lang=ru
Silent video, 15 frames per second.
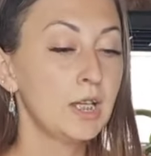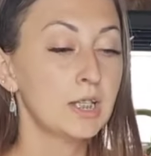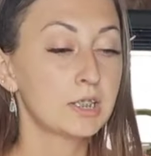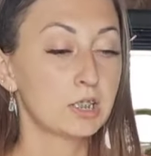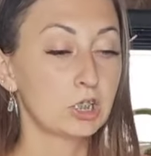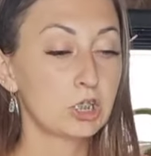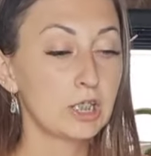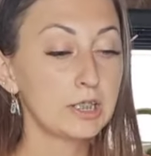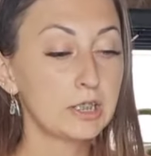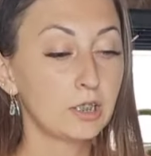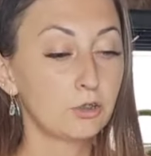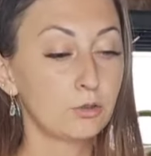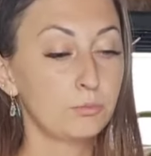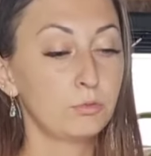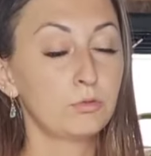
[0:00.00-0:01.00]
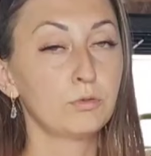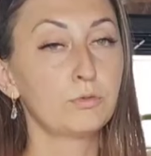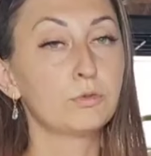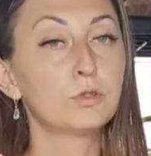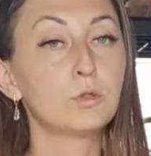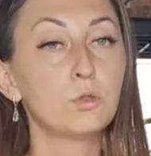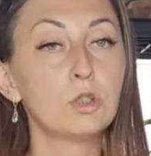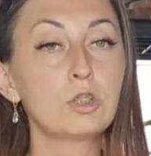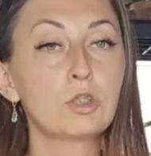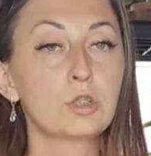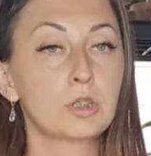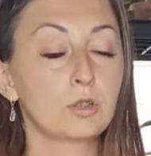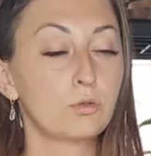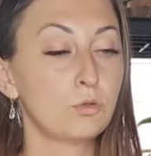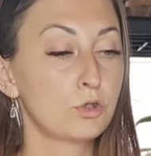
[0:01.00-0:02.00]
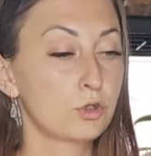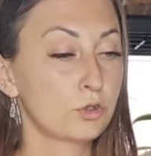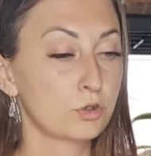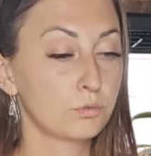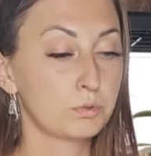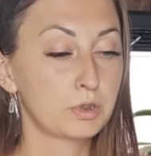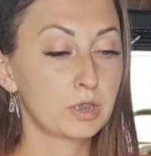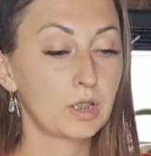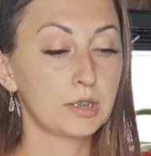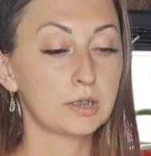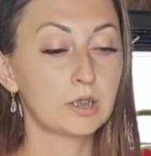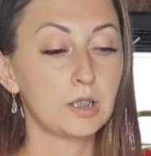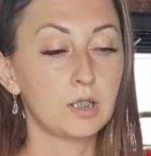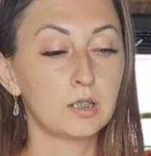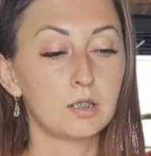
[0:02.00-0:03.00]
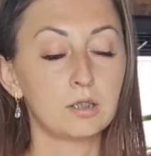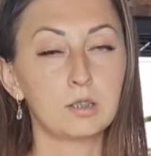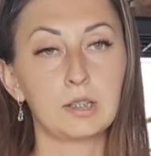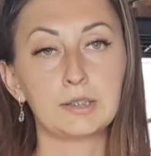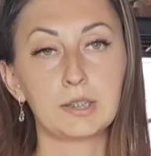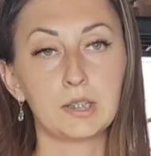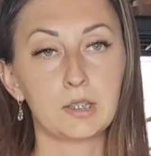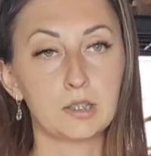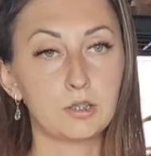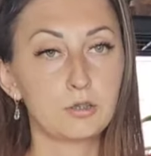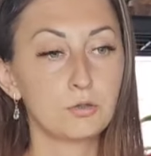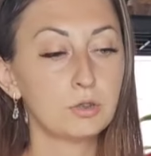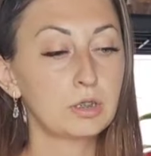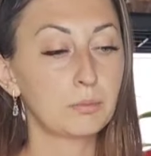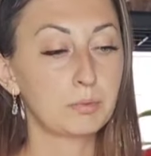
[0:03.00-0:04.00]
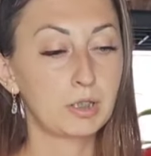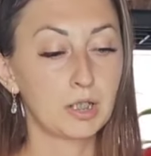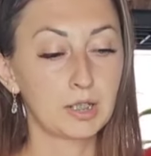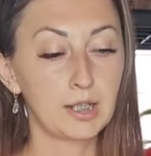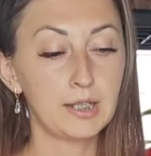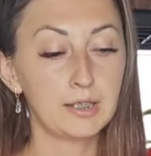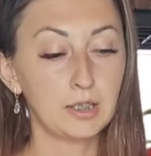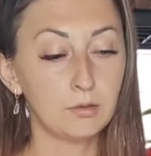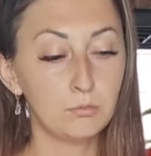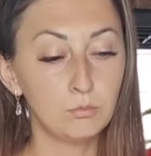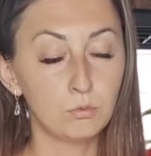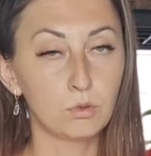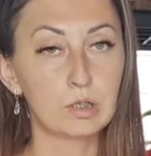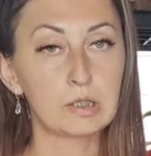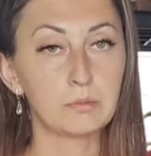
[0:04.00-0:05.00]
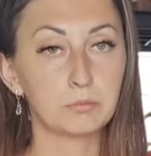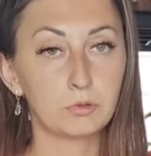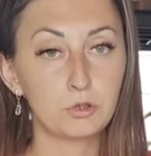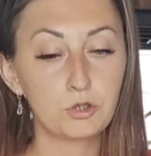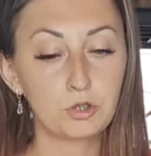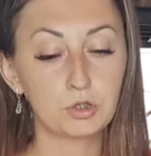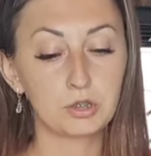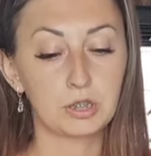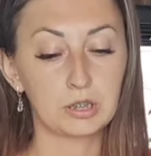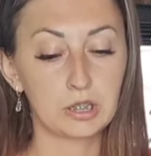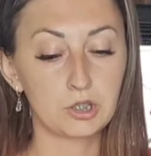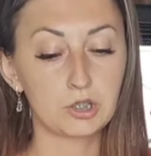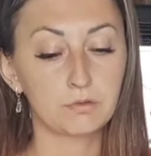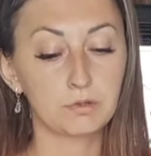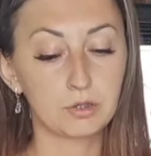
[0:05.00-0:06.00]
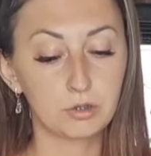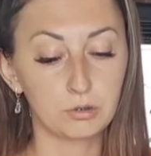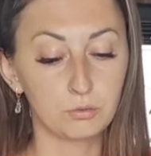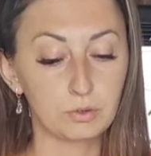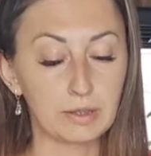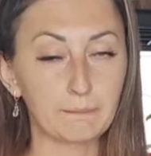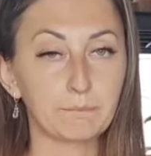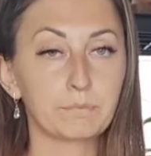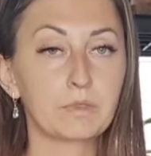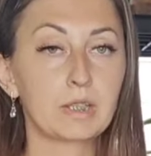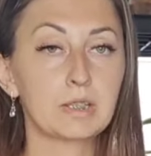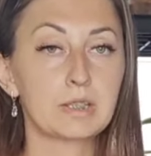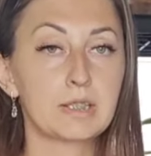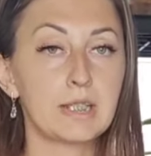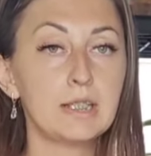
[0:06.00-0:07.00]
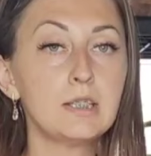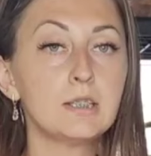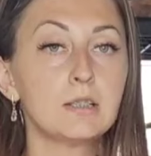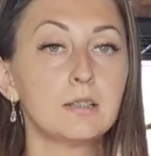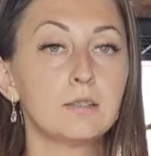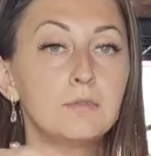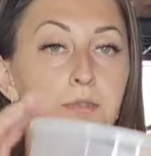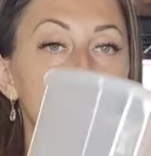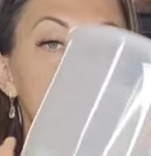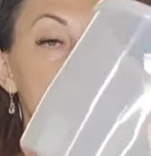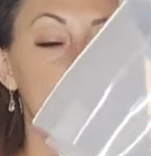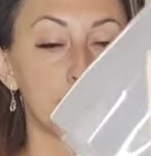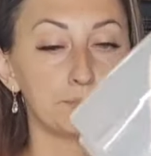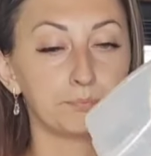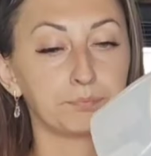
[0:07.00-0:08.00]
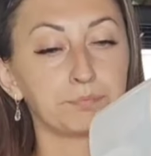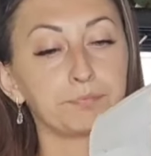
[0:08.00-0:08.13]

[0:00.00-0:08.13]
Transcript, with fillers: Сажать я ее буду в точно такой же субстрат, как она и растет, там кора и мох, немножечко дренажного слоя. Здесь фитиль.